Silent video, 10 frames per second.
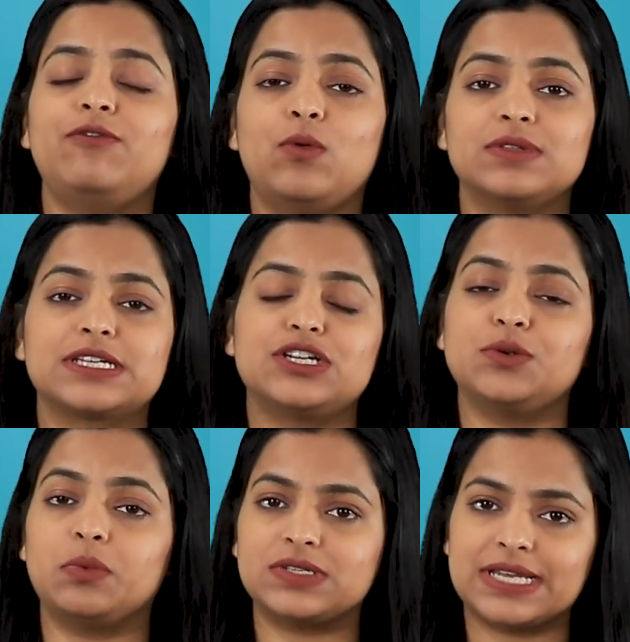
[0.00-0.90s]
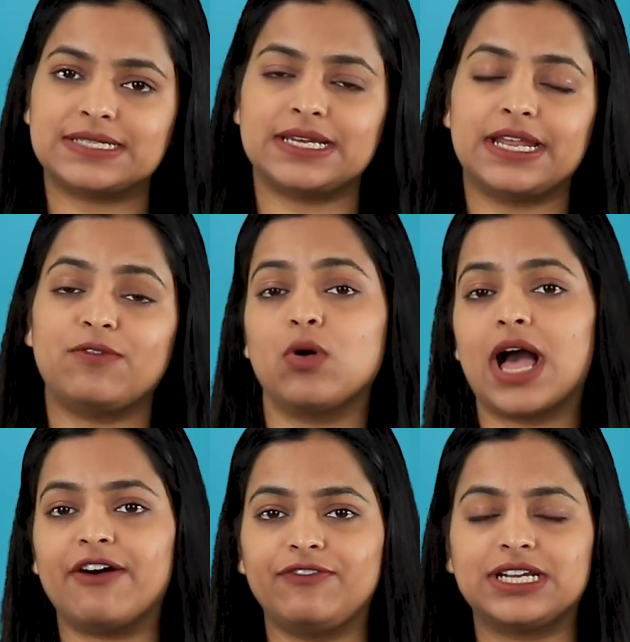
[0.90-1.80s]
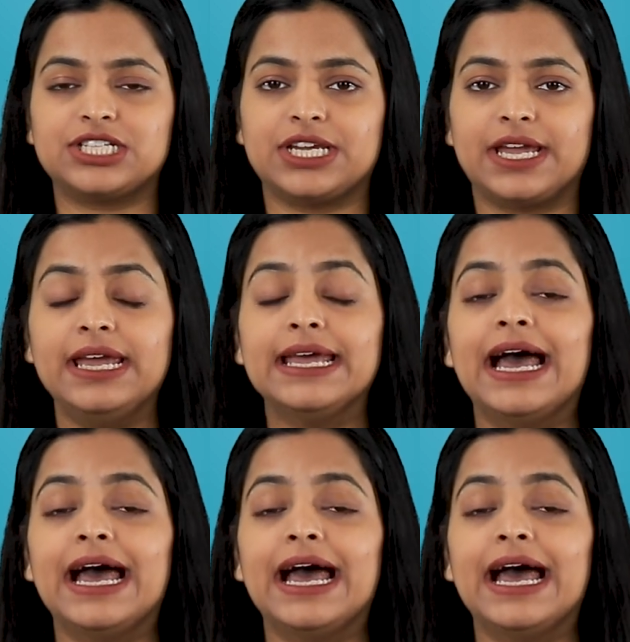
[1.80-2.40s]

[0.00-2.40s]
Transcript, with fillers: फ़ोन्स के जो प्रोसेसर हैं वो काफ़ी अच्छे हैं